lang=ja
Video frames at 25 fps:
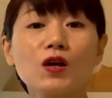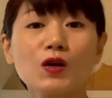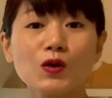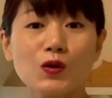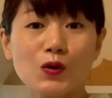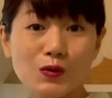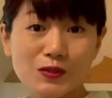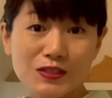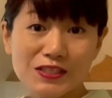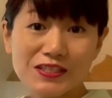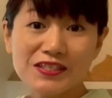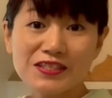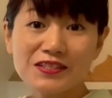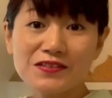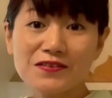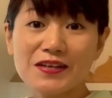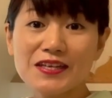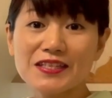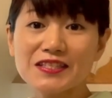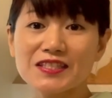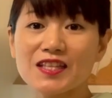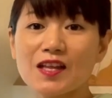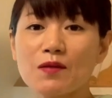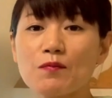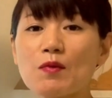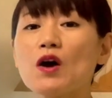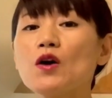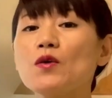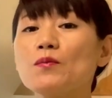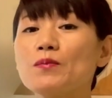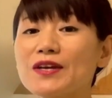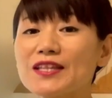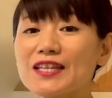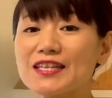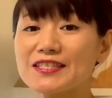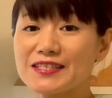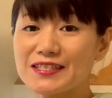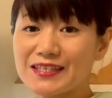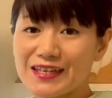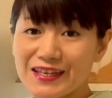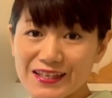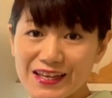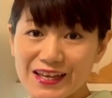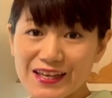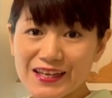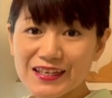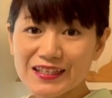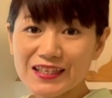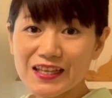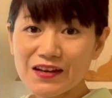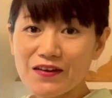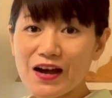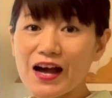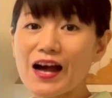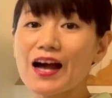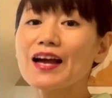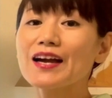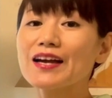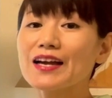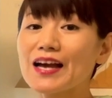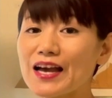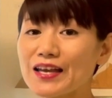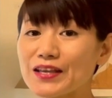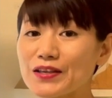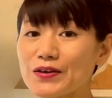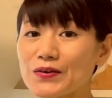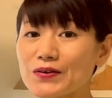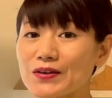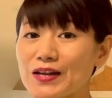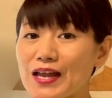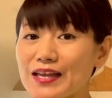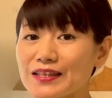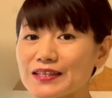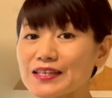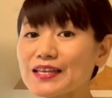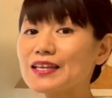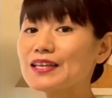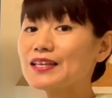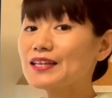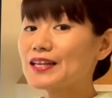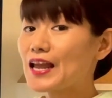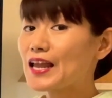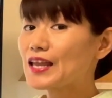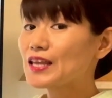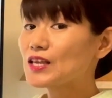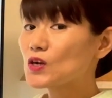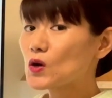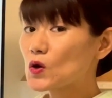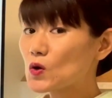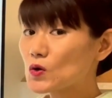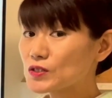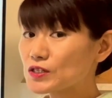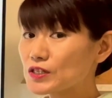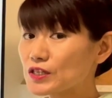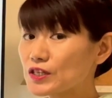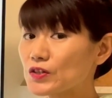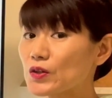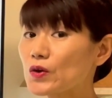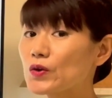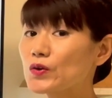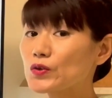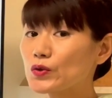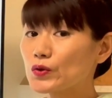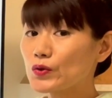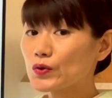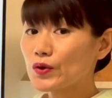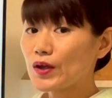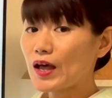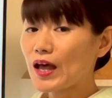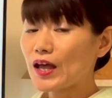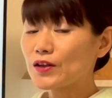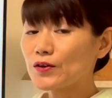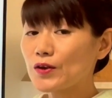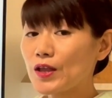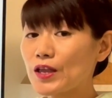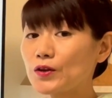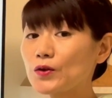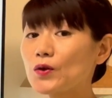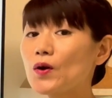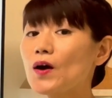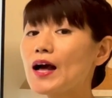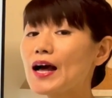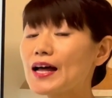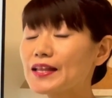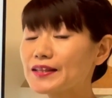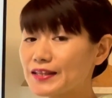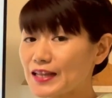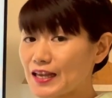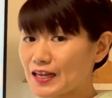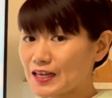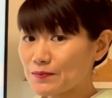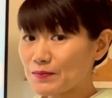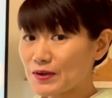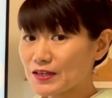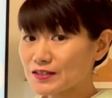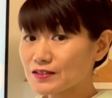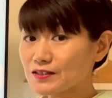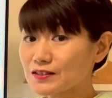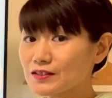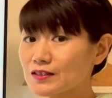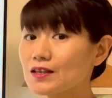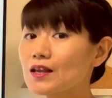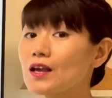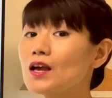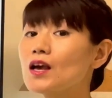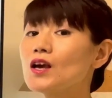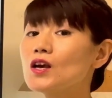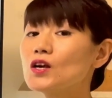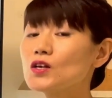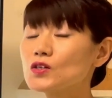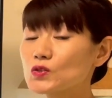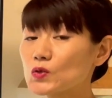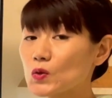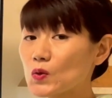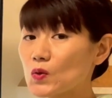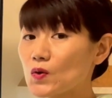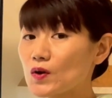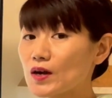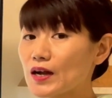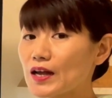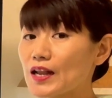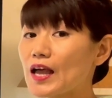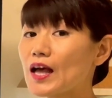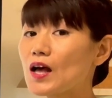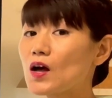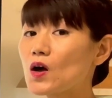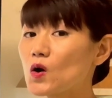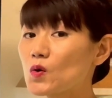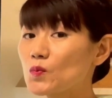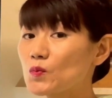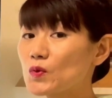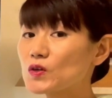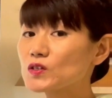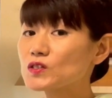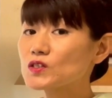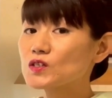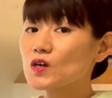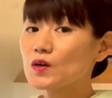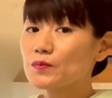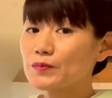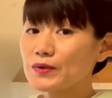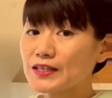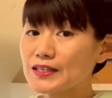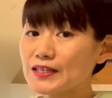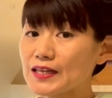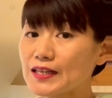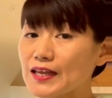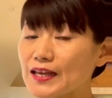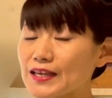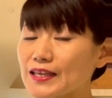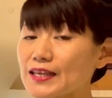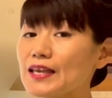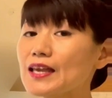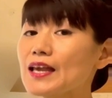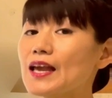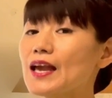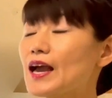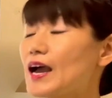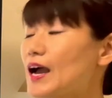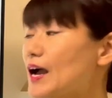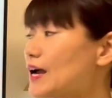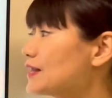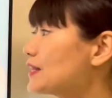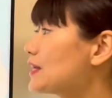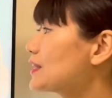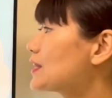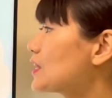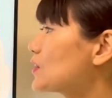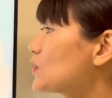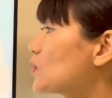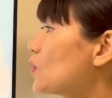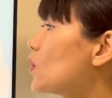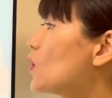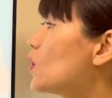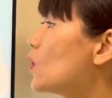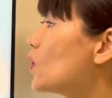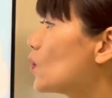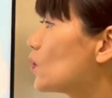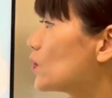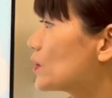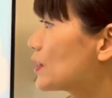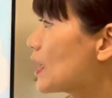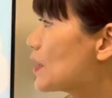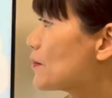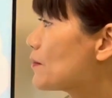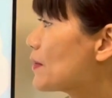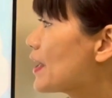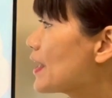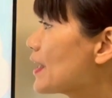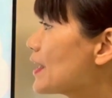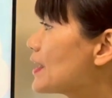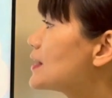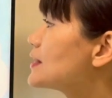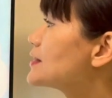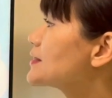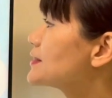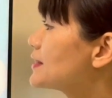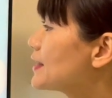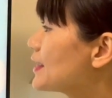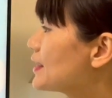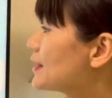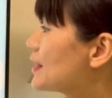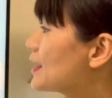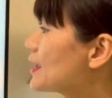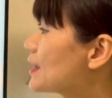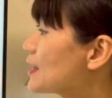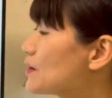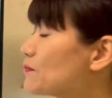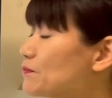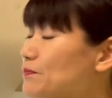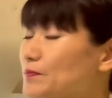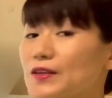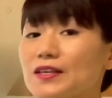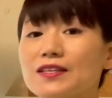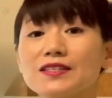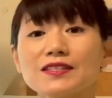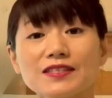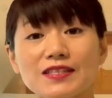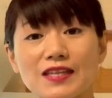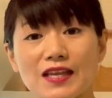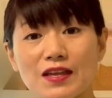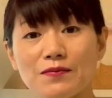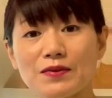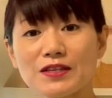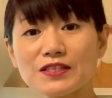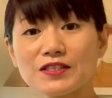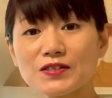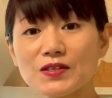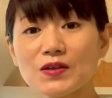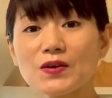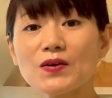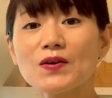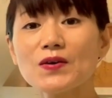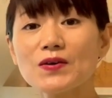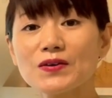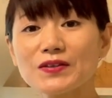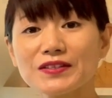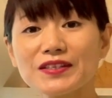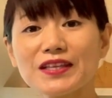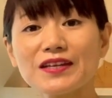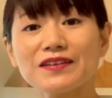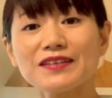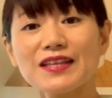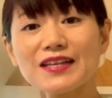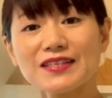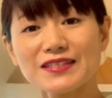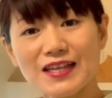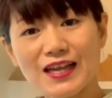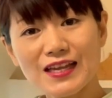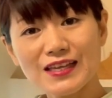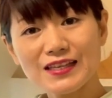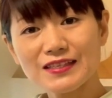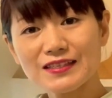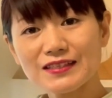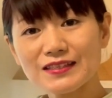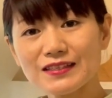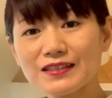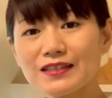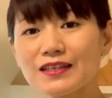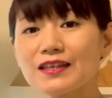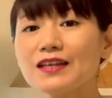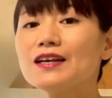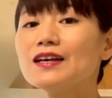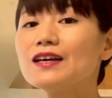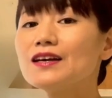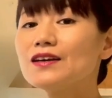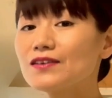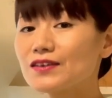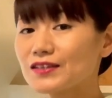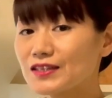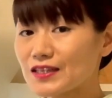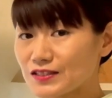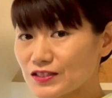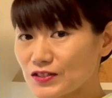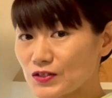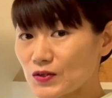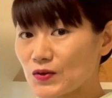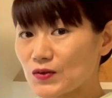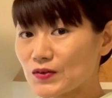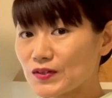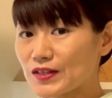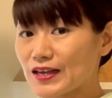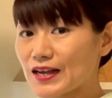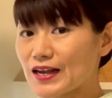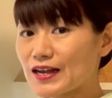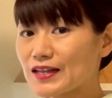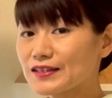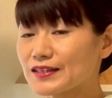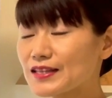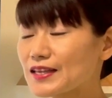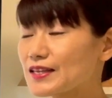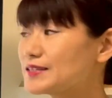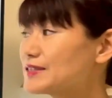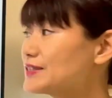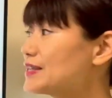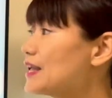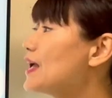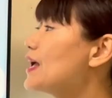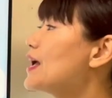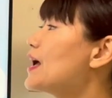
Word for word: ご自身の方もまだ知らない方は概要欄に LINE 公式の URL を貼ってありますそこからお申し込みいただきあなたのお名前生年月日性別を送ってください私の方で鑑定して